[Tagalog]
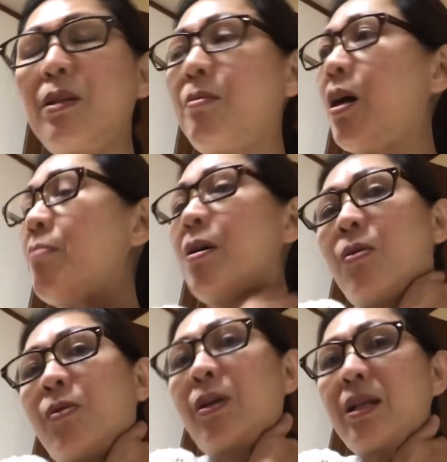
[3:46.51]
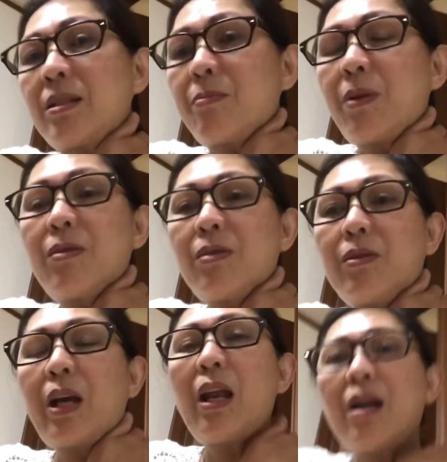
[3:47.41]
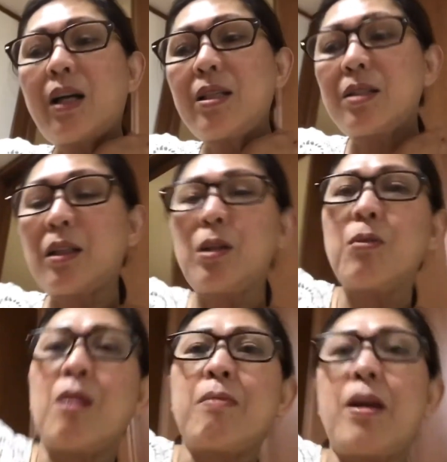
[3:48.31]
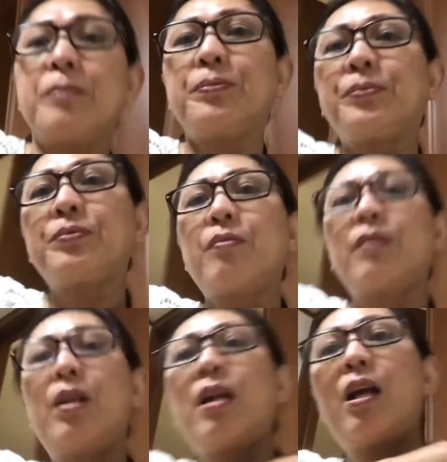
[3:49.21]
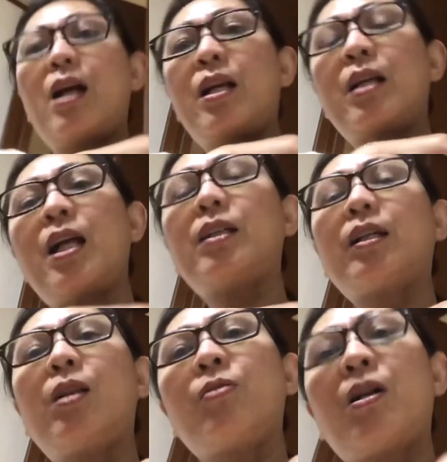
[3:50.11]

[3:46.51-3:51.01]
mahabang oras. Pero okay lang kasi tatlo kami. Naging tatlo